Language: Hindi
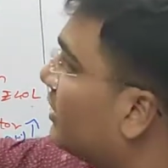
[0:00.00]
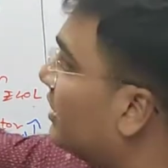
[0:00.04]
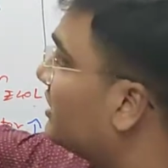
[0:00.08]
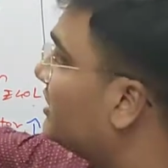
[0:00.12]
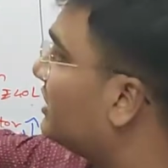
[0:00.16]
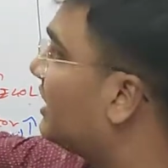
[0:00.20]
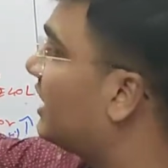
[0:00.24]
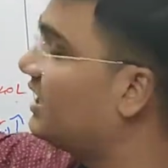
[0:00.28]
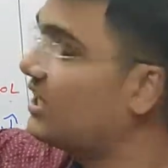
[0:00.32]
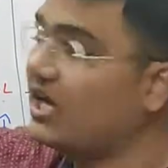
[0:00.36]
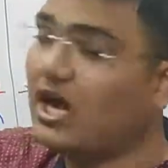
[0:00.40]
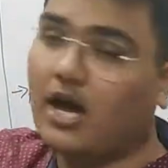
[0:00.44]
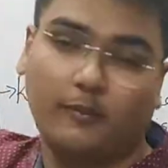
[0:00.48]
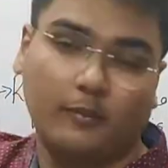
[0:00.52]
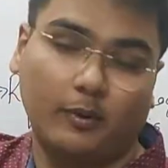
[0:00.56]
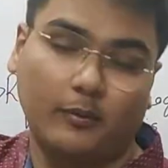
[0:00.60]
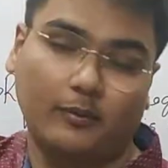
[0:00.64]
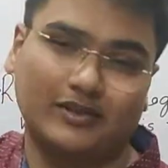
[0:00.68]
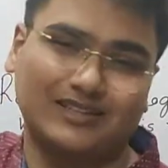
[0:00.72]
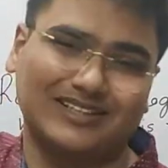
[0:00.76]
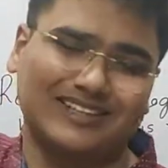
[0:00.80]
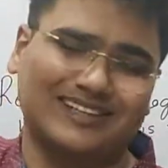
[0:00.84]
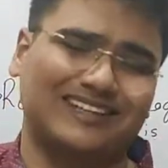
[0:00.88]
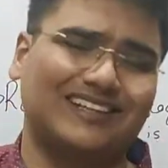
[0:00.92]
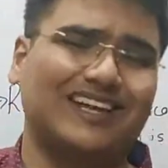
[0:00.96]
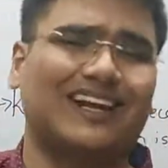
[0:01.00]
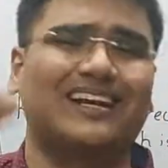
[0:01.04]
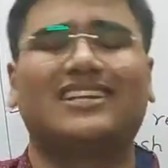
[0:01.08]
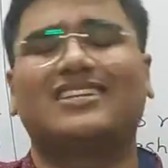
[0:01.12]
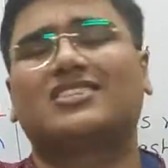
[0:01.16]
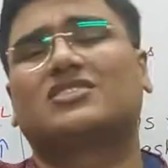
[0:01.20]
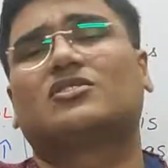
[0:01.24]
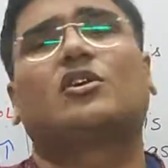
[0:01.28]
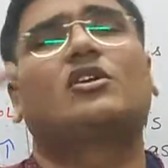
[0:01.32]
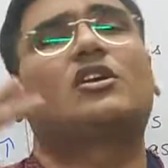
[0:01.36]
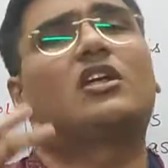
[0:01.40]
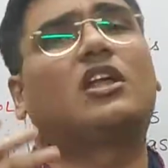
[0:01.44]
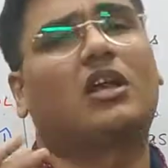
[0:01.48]
खर्चा यहाँ पे बता रहे दैट
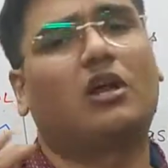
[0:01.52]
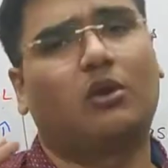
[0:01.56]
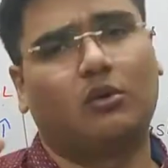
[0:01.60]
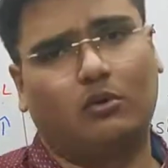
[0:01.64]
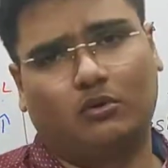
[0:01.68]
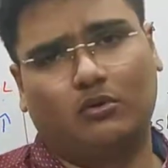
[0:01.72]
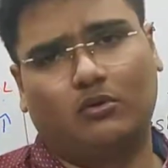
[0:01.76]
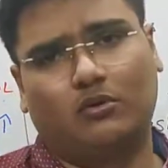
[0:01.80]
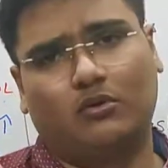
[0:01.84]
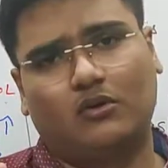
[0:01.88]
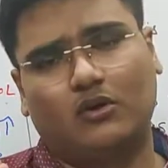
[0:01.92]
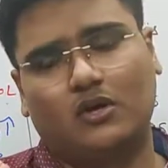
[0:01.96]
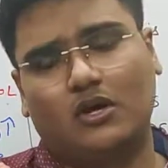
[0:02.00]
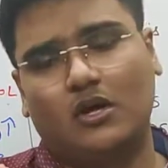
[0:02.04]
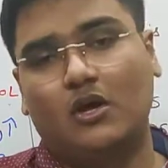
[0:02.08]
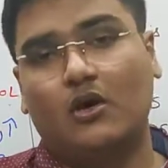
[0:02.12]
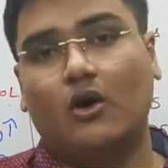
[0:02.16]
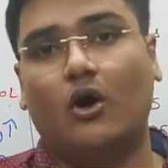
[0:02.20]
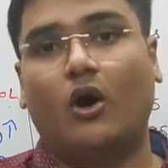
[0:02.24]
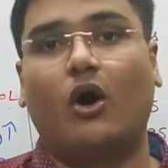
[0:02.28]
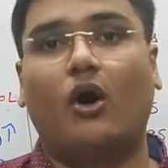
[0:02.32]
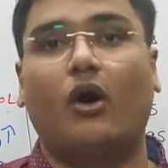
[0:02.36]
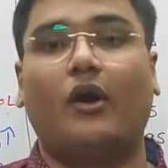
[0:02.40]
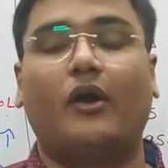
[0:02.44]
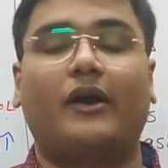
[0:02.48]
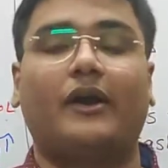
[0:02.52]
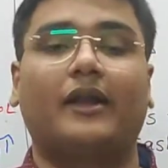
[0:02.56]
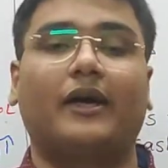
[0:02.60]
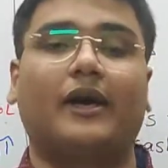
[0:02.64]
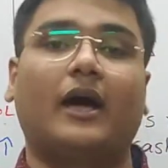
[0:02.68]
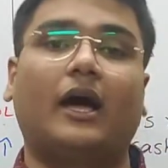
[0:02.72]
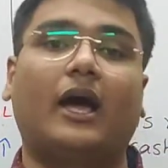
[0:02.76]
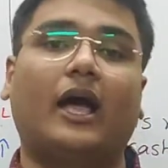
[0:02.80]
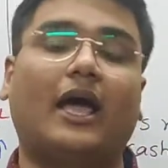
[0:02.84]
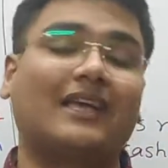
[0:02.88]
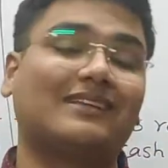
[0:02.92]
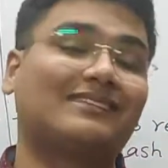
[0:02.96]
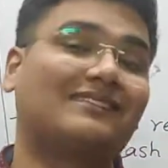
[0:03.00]
इज नॉट अलाउड एंड
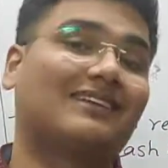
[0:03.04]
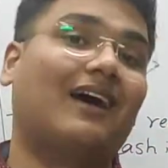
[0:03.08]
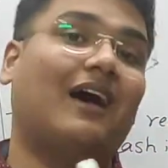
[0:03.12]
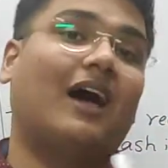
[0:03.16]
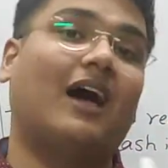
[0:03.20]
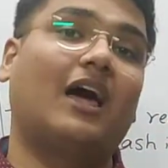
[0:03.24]
ऐसा